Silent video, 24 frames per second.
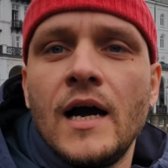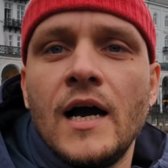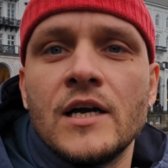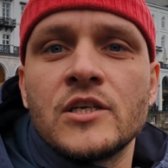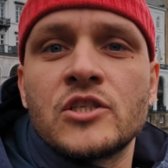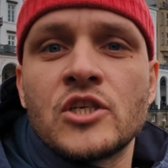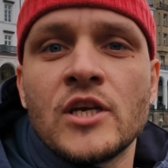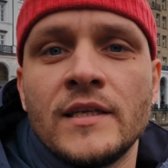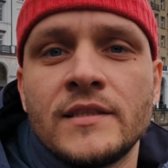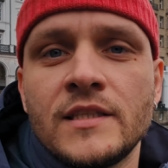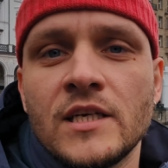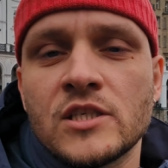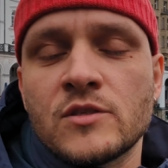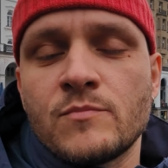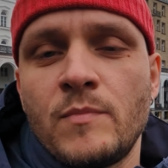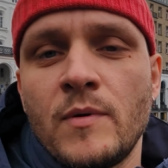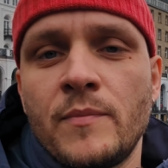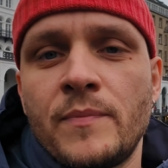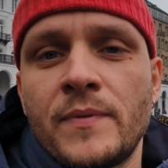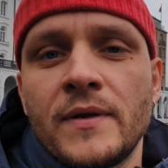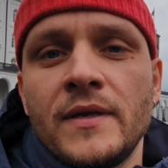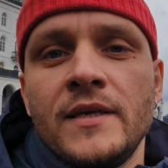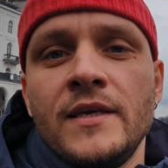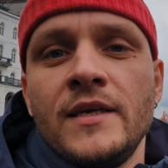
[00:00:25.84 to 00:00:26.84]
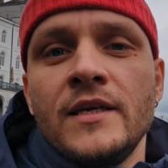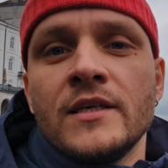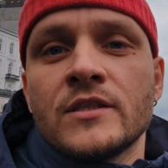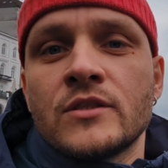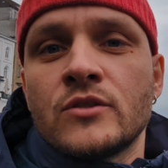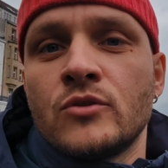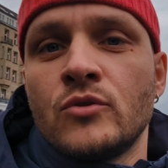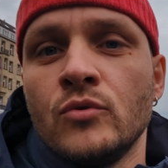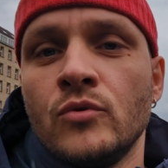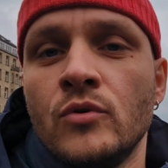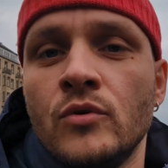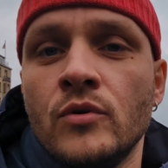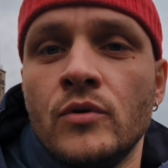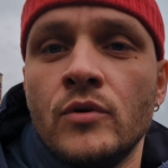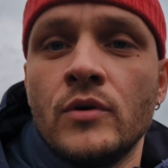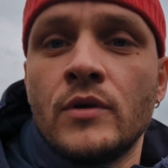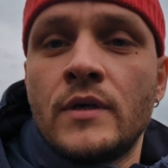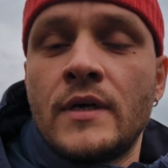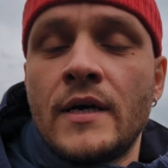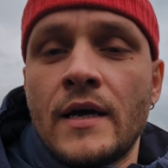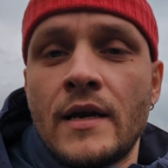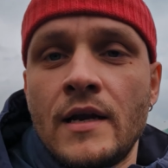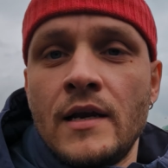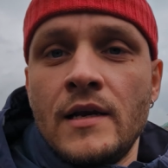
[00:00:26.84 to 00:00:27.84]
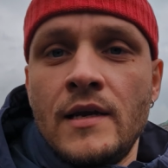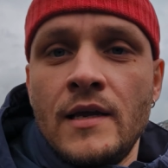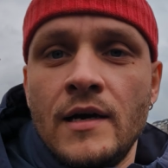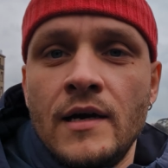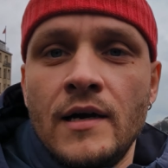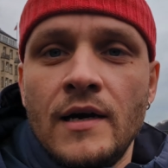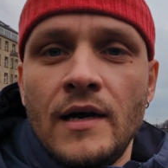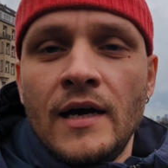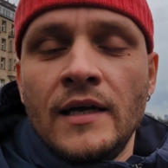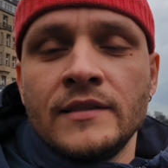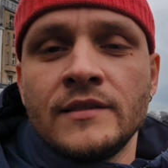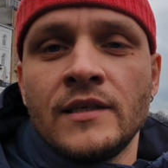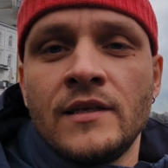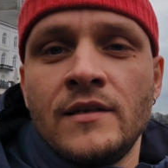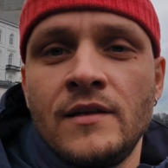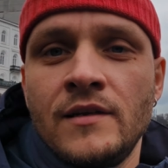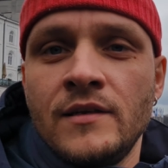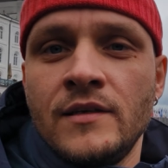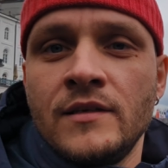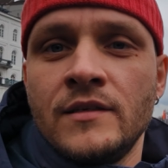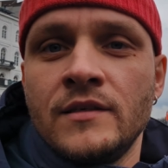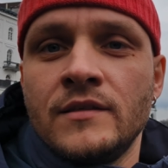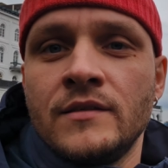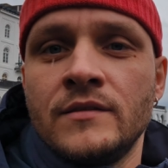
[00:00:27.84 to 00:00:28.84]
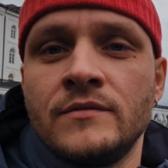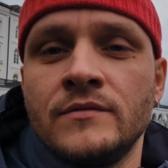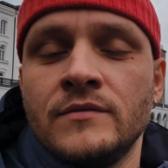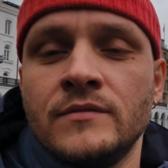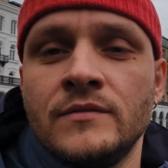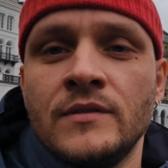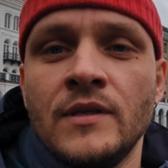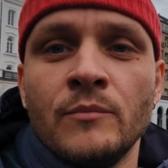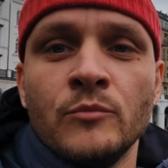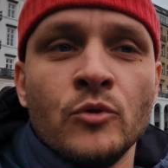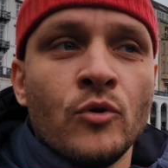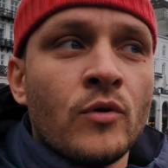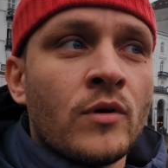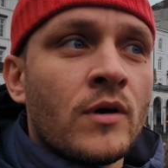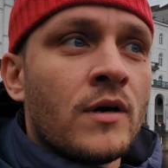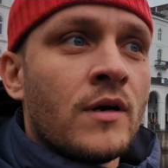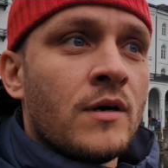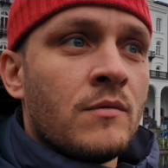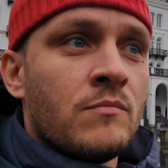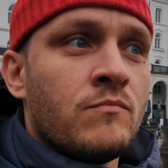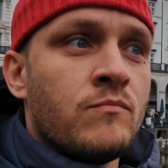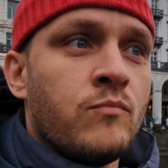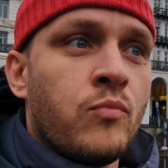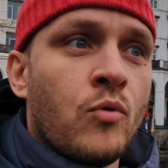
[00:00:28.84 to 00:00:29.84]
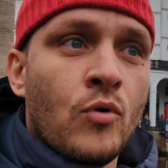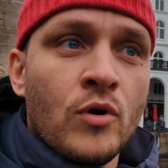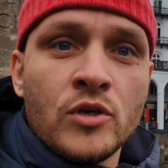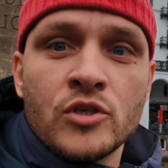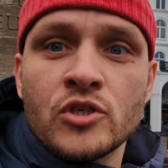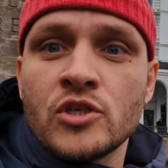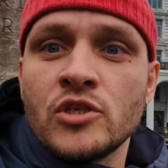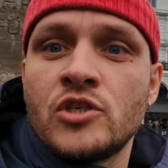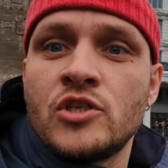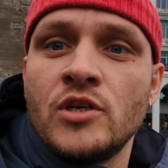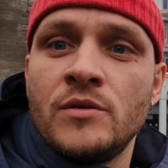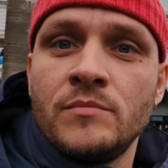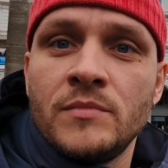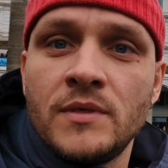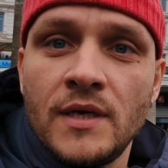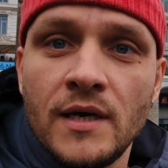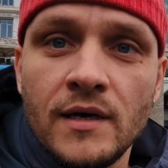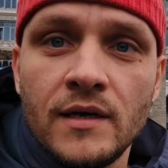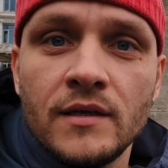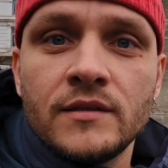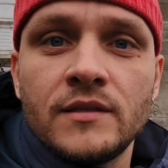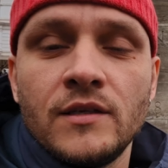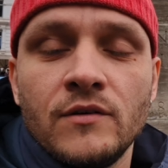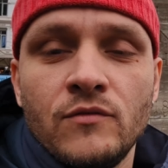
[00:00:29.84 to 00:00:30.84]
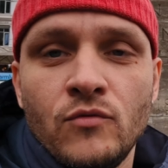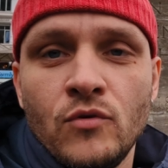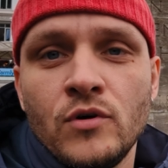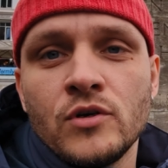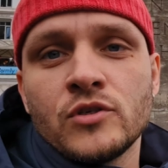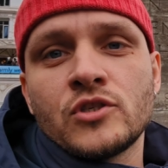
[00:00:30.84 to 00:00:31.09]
Ажиотаж по приезду короля Англии намного больше, чем я того